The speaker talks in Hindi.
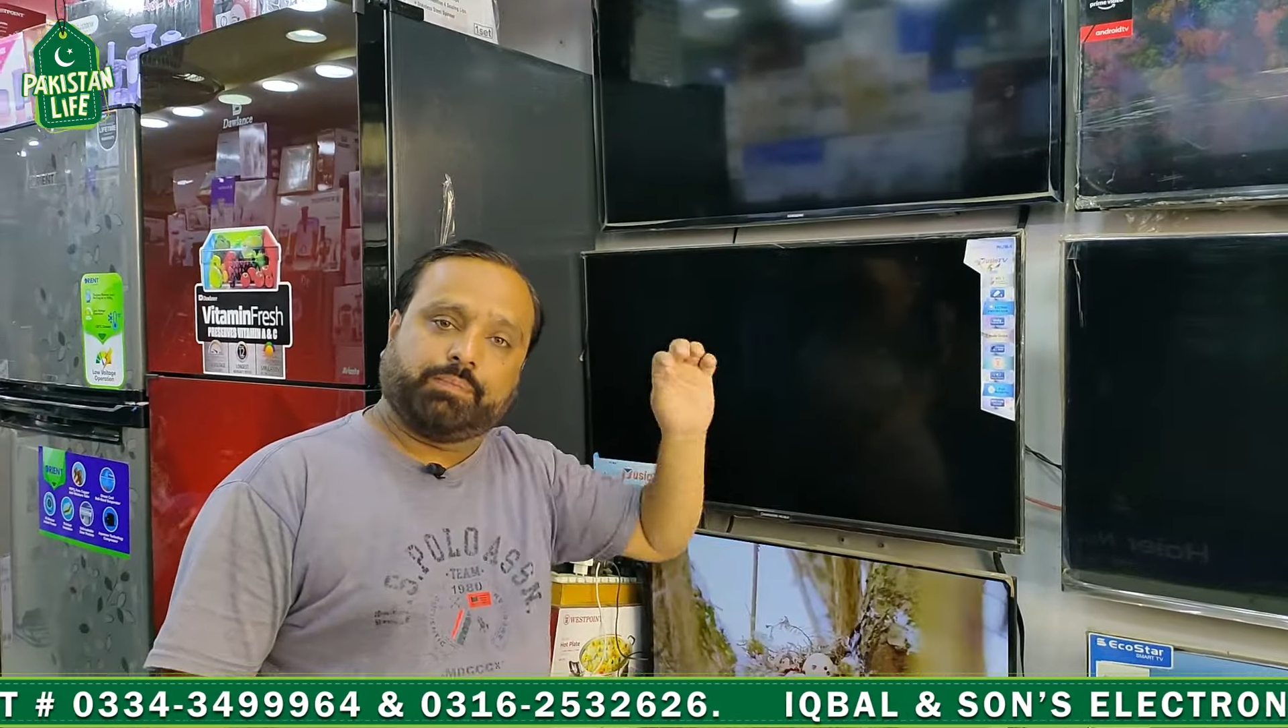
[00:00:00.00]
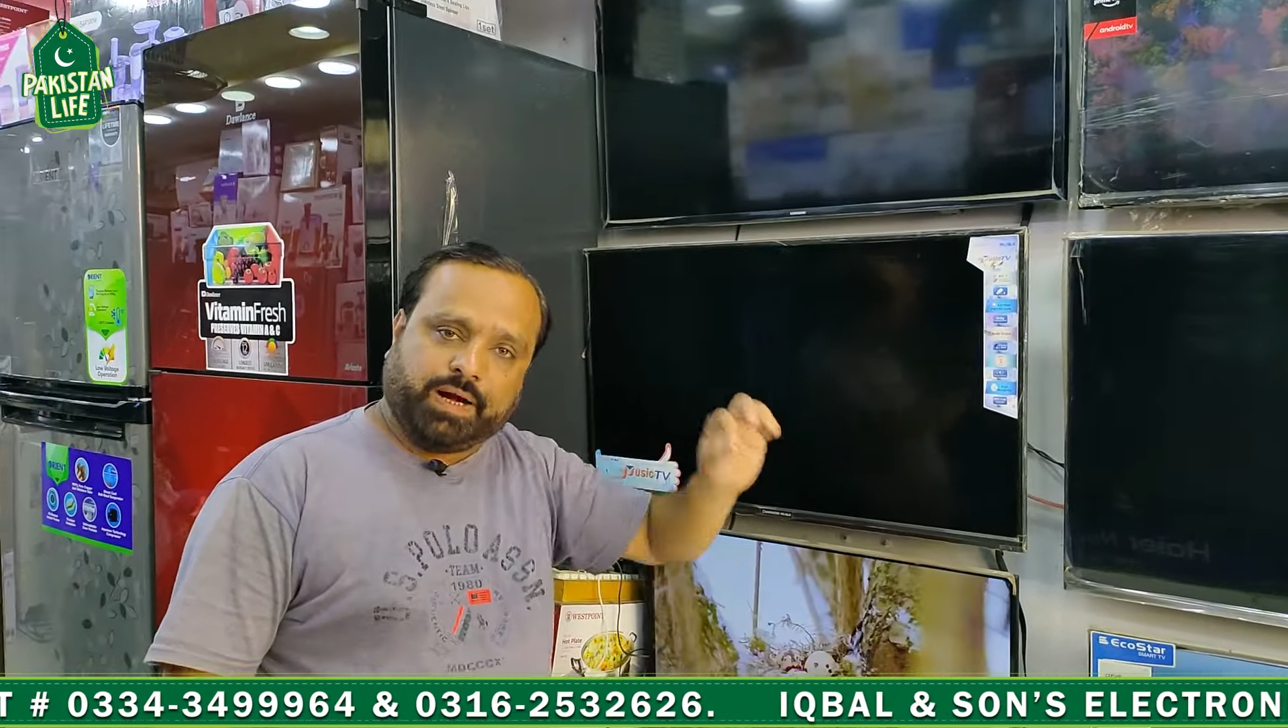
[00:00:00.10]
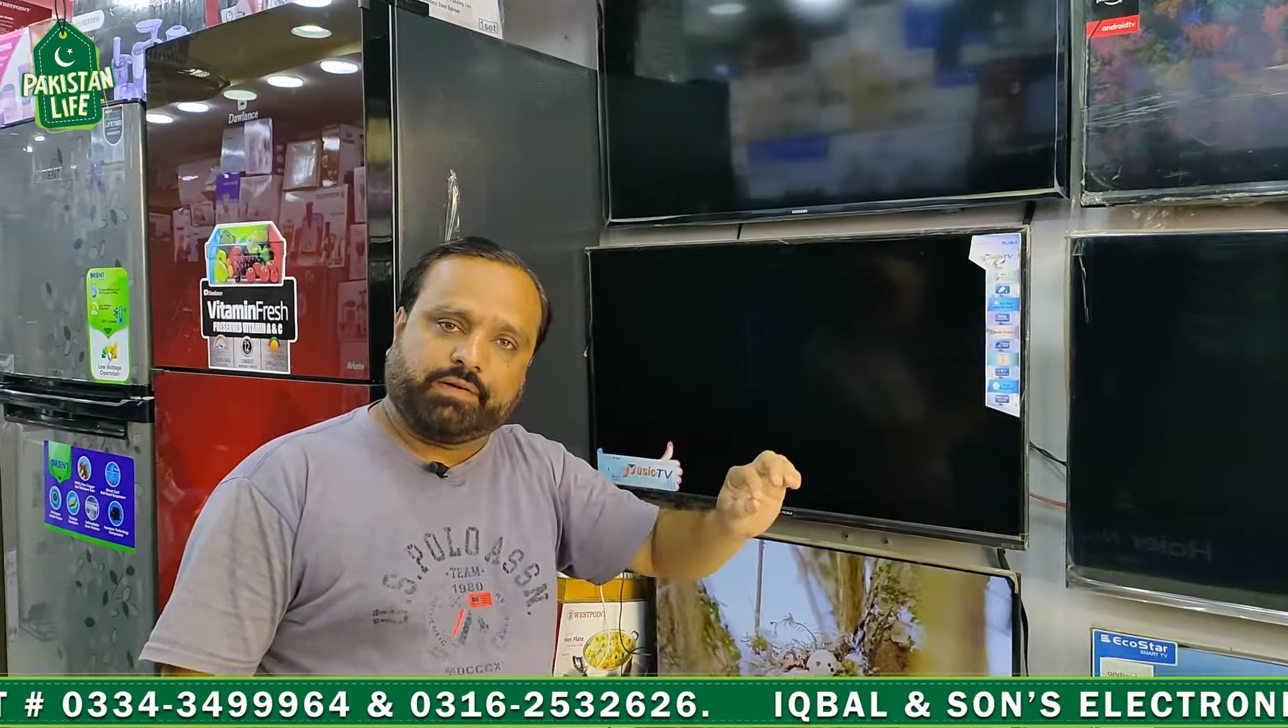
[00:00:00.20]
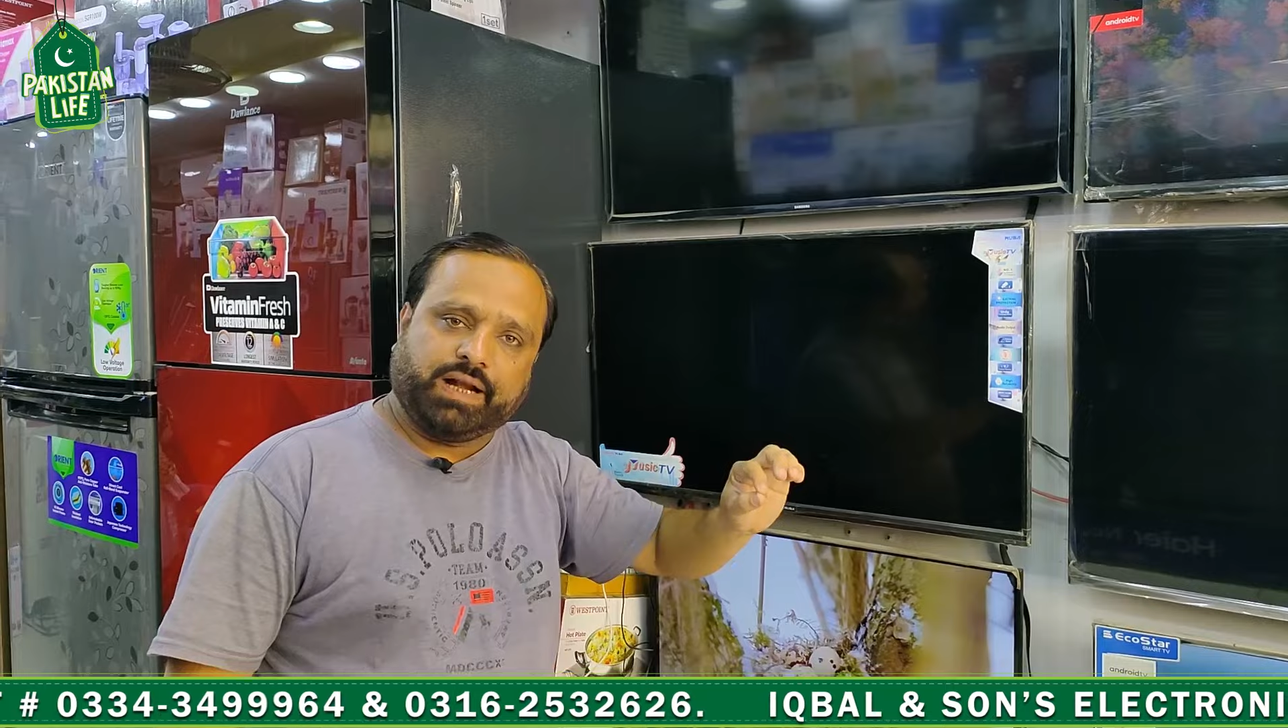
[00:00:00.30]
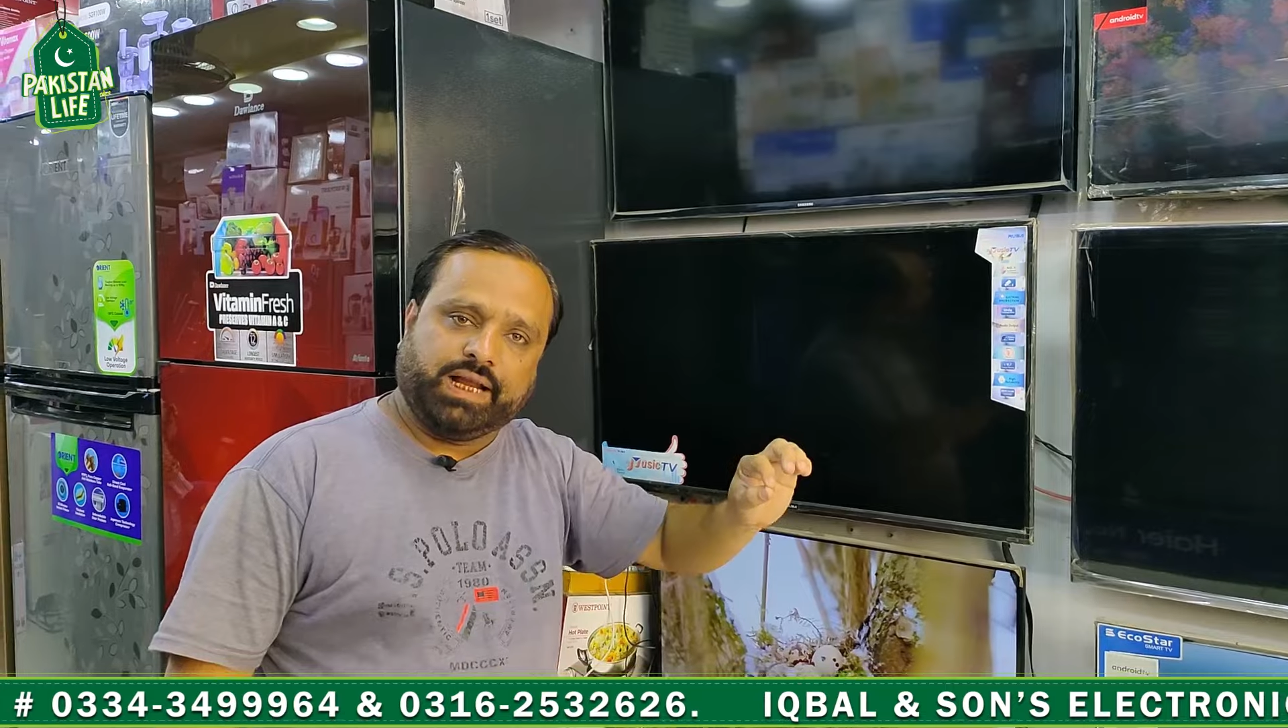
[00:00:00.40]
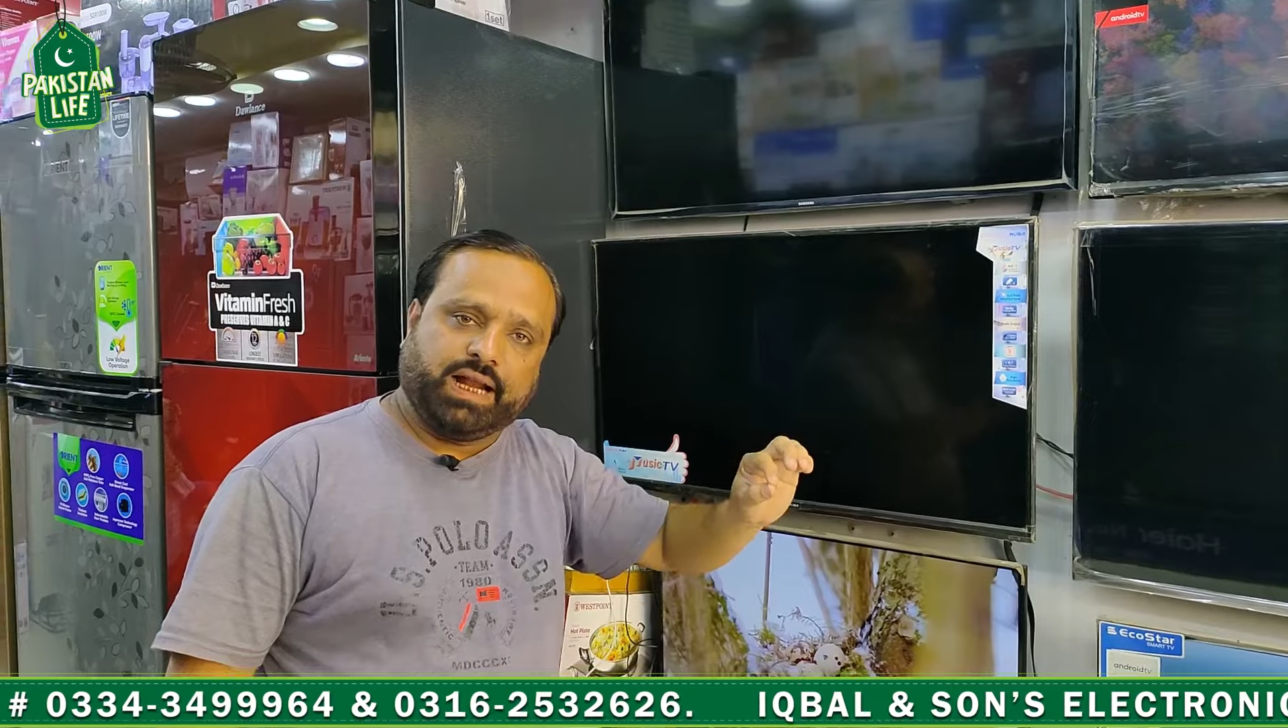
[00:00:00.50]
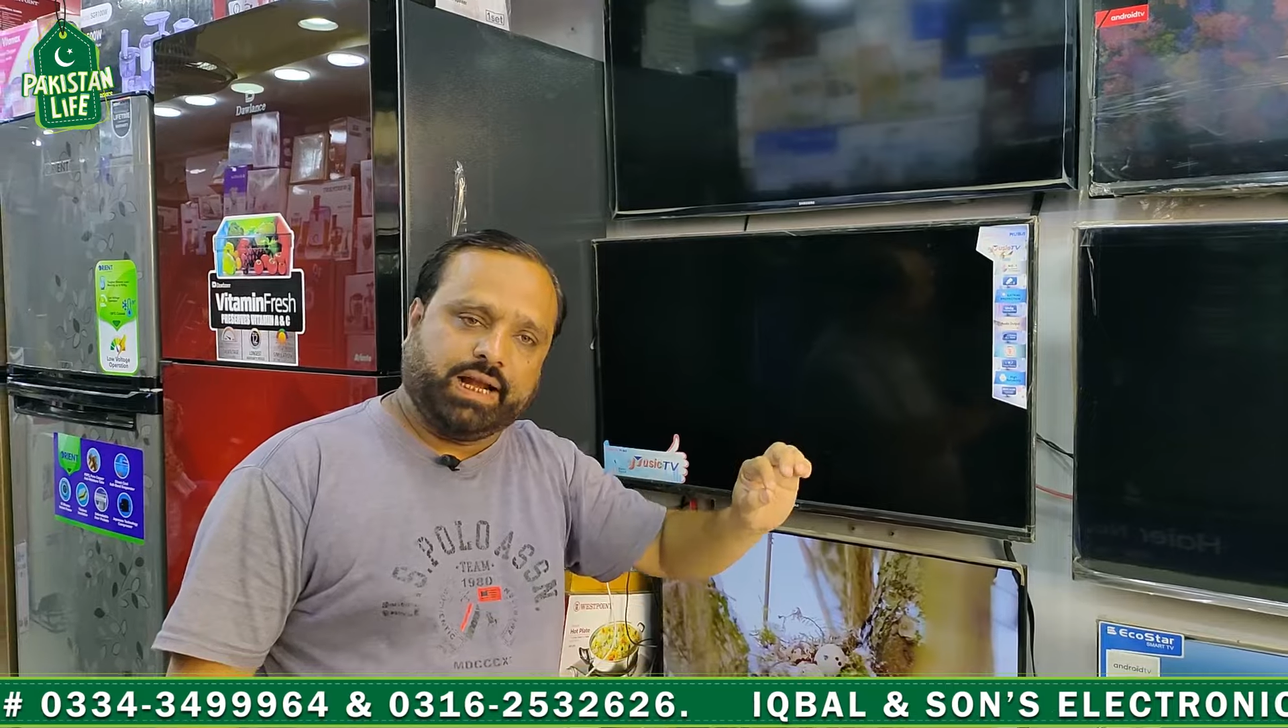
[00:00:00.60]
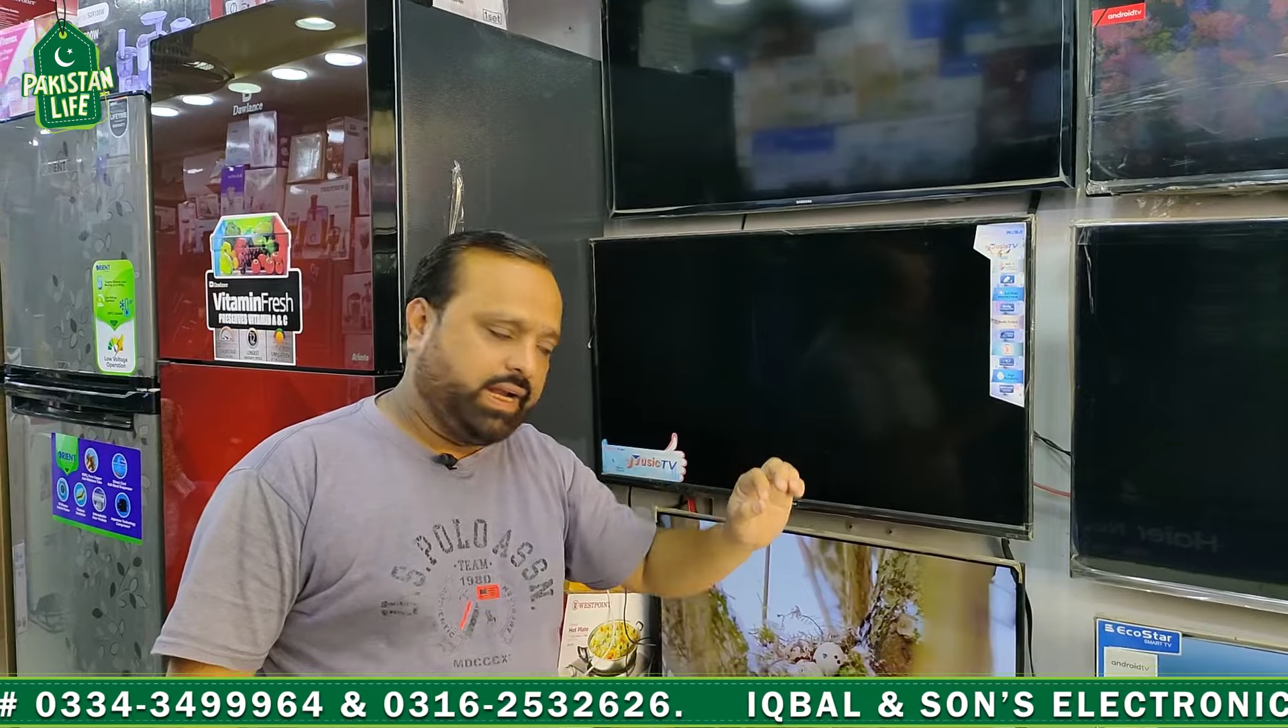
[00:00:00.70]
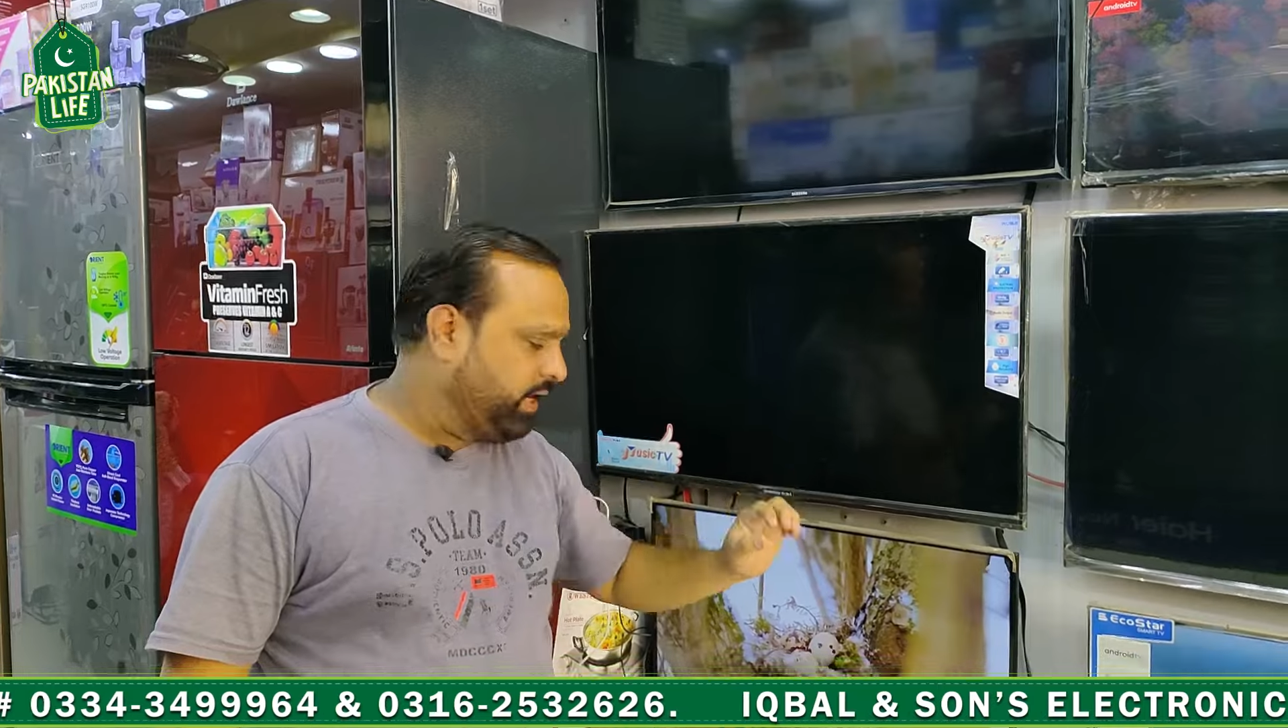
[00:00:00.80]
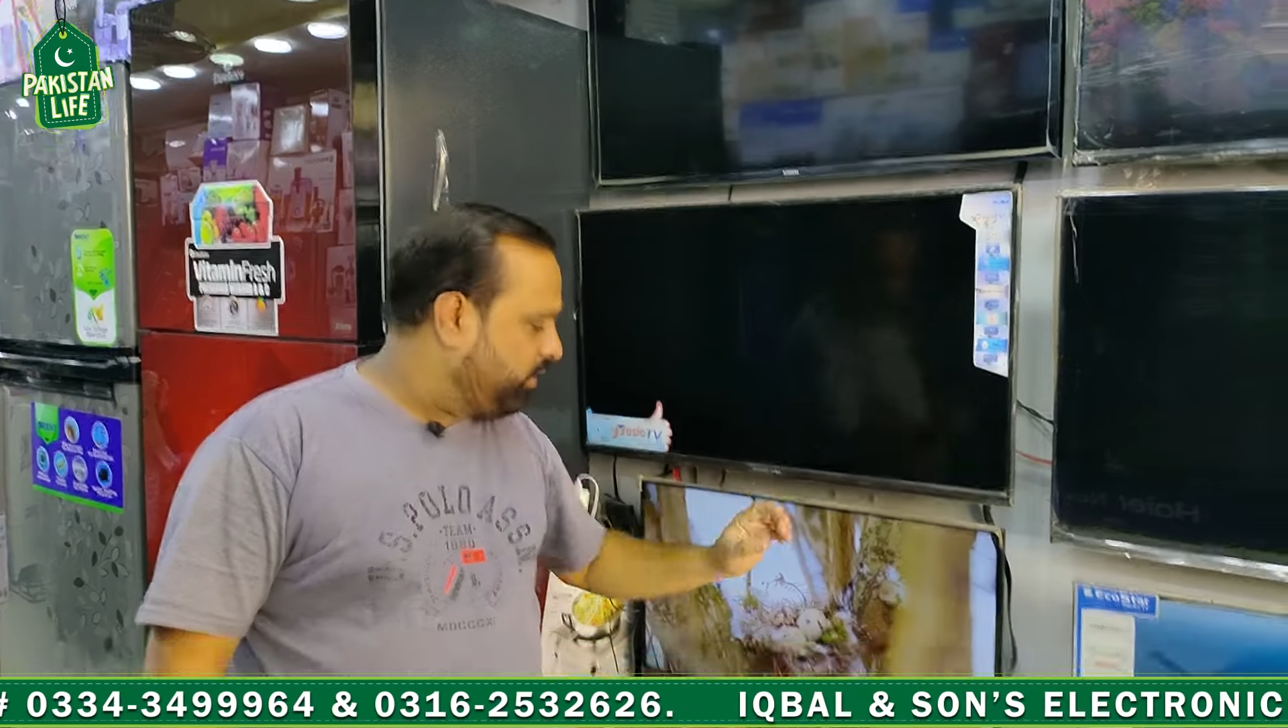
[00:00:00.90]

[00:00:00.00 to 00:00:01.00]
स्मार्ट वाली एल e